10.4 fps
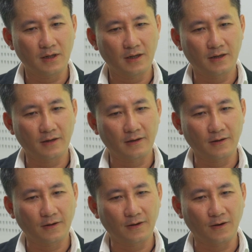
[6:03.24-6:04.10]
uh,
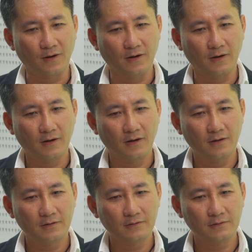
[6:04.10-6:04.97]

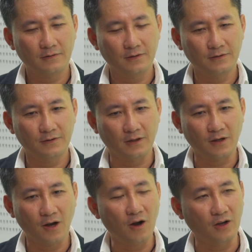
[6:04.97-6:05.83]
có được
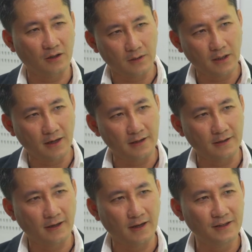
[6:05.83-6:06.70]
hỏi cái vấn đề
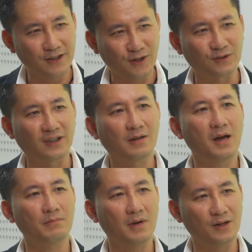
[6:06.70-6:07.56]
này khá là nhiều từ các
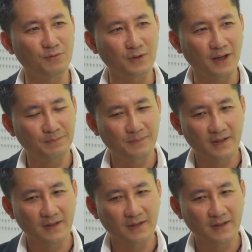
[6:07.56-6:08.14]
bạn bè đồng nghiệp